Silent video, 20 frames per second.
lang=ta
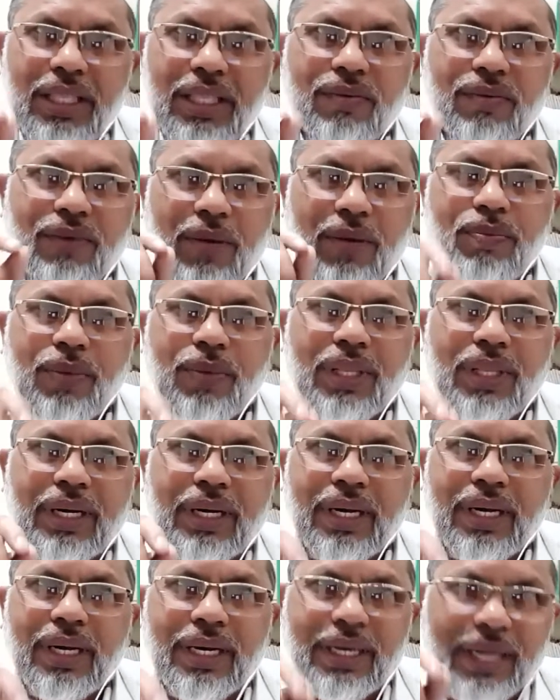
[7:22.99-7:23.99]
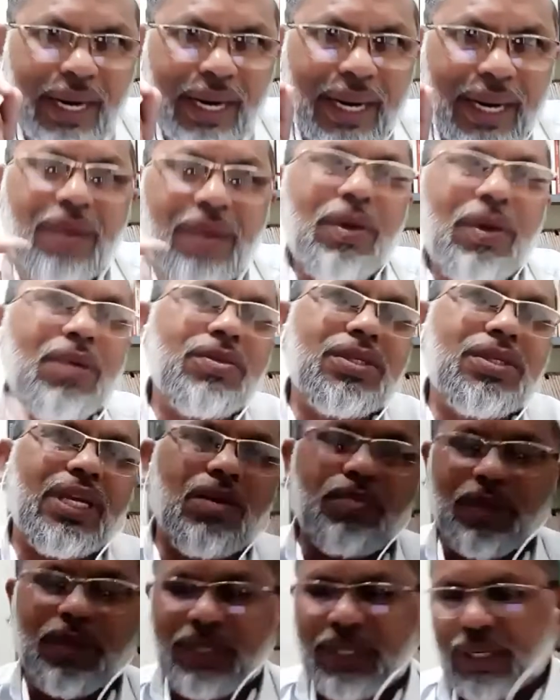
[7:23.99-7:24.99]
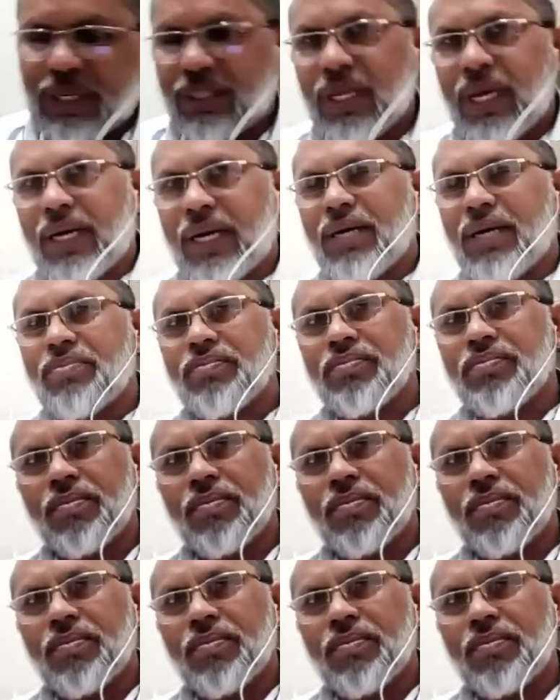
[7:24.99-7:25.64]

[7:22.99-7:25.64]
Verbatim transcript: வகையை எழுதி வைப்பதற்கென்று நியமனம் செய்யப்பட்டிருந்தார்கள்